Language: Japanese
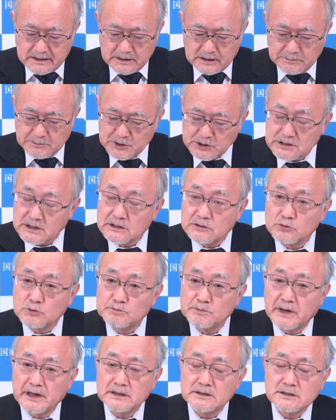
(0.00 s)
アメリカの
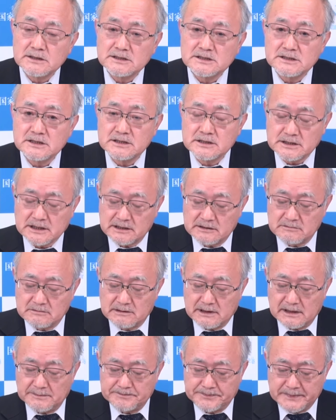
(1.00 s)
バイデン政権
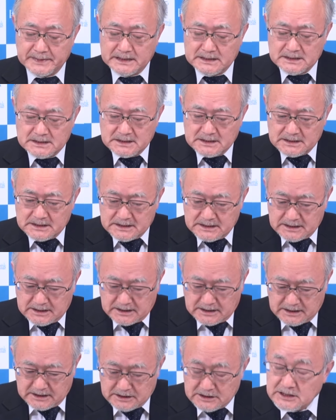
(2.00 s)
は、
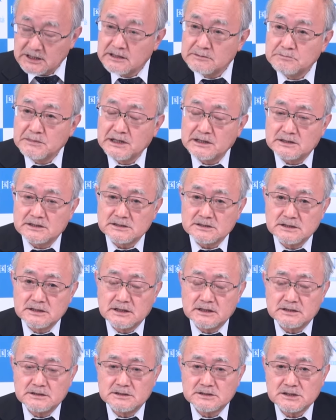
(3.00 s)
えー、2年前です
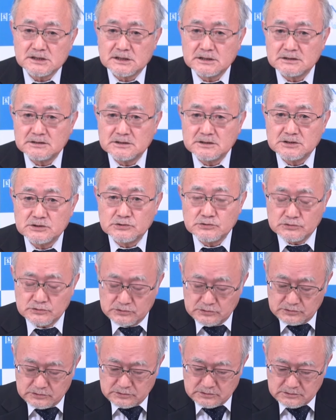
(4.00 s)
ね
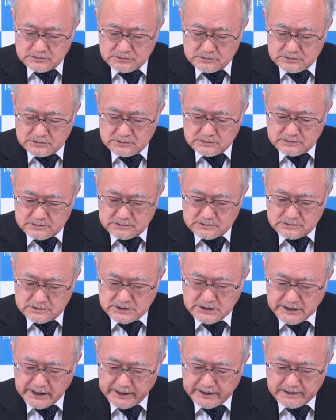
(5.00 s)
2022
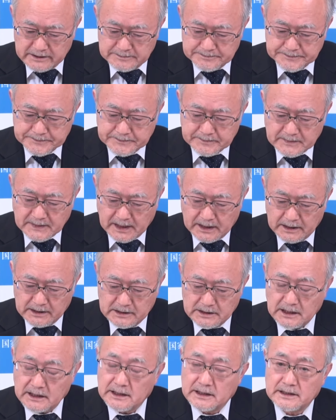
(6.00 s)
年
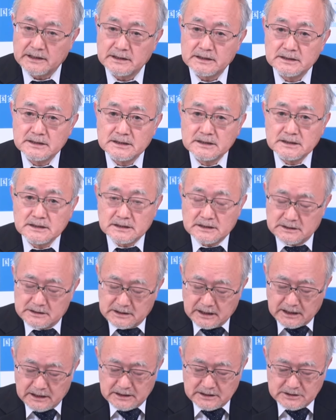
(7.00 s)
以来
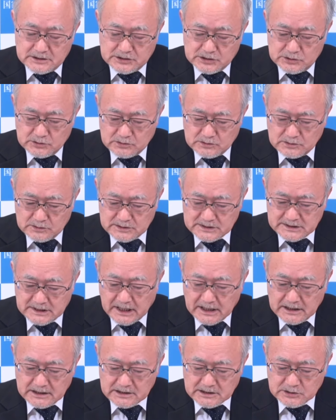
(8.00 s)
第一の
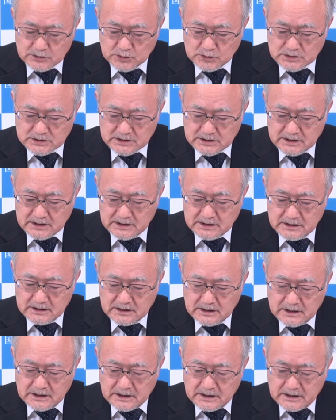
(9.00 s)
戦域として、
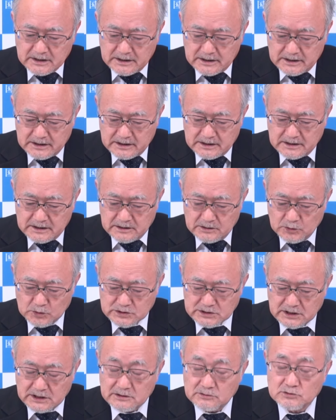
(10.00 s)
えー、
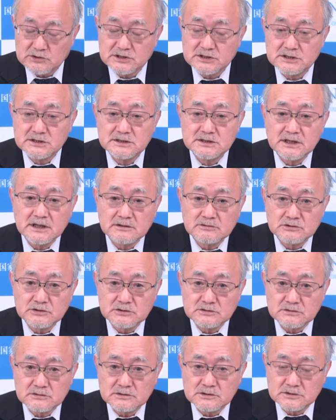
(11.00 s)
ロシアの侵略に
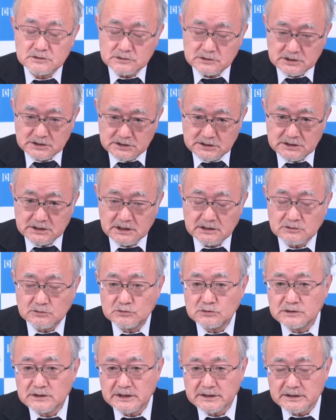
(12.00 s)
よって侵略を
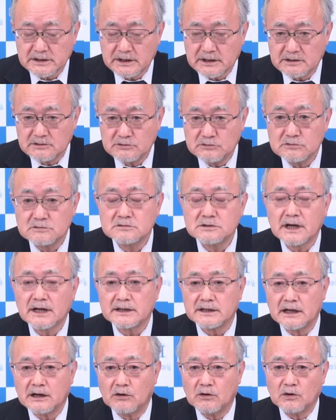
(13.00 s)
受けている
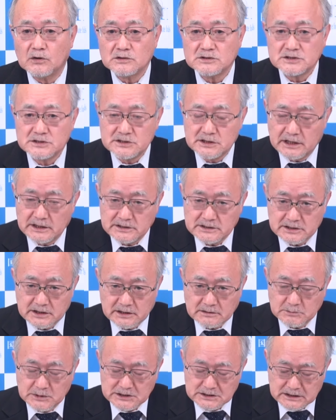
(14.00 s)
ウクライナを支援して
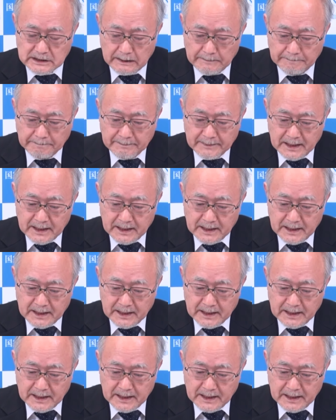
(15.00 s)
きました